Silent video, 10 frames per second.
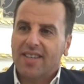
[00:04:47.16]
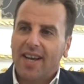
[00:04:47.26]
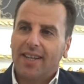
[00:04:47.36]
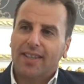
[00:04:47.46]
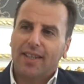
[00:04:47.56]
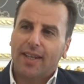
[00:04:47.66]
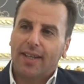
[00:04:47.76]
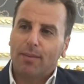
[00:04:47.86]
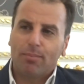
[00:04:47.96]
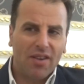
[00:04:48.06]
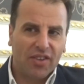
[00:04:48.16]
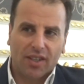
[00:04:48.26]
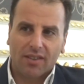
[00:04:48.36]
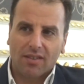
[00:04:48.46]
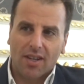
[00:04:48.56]
كان ما في
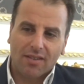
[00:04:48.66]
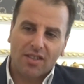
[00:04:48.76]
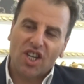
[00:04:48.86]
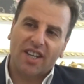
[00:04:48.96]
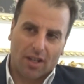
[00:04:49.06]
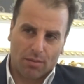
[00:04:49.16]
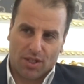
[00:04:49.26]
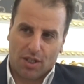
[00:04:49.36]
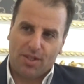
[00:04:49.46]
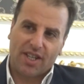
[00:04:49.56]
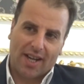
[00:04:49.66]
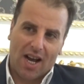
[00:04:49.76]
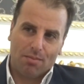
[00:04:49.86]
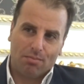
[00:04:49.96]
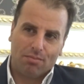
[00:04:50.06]
اختصاص تجاره اقمشه بشكل
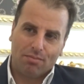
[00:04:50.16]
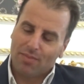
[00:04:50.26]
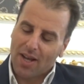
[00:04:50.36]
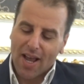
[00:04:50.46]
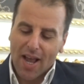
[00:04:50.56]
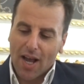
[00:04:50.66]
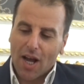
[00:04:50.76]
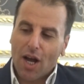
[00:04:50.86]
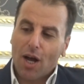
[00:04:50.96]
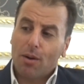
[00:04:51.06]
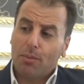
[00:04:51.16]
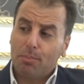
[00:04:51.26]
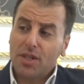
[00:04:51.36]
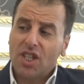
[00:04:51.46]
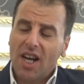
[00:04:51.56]
عام بشكل عام آه،
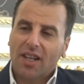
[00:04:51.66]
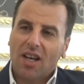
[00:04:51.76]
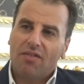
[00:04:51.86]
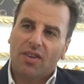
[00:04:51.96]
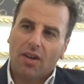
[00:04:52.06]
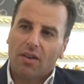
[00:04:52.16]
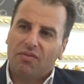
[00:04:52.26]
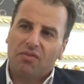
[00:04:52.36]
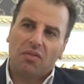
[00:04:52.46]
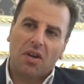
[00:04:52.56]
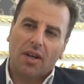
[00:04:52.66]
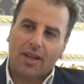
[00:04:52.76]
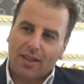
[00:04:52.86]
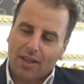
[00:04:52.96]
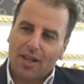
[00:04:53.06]
بالشارقه
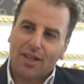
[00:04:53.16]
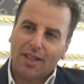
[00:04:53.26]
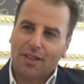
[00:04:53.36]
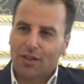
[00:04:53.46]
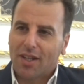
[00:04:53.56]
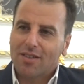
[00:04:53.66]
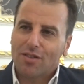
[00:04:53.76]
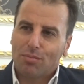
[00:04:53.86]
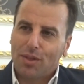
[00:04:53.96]
قررنا نختص